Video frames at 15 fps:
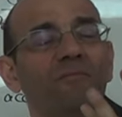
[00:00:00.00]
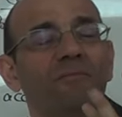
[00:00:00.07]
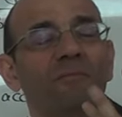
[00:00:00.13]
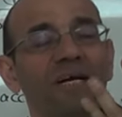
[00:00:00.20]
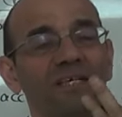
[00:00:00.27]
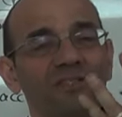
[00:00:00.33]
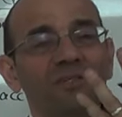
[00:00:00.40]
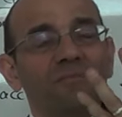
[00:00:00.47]

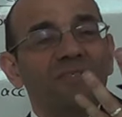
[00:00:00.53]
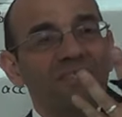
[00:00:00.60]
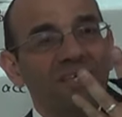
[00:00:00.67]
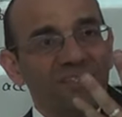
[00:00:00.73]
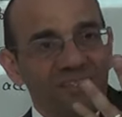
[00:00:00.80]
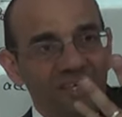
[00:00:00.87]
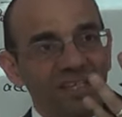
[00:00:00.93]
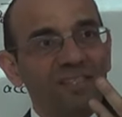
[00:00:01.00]
ماشي بس
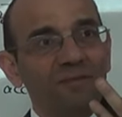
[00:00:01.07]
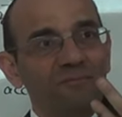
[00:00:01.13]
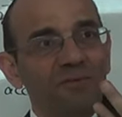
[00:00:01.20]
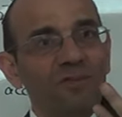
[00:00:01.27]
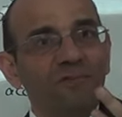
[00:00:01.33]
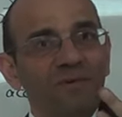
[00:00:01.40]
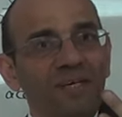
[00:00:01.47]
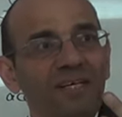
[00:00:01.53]
استخدم
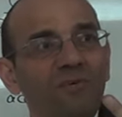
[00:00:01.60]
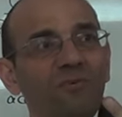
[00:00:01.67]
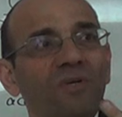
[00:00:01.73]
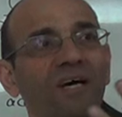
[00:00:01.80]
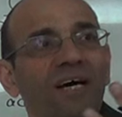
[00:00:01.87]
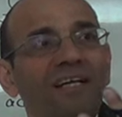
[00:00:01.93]
فيدباك ولا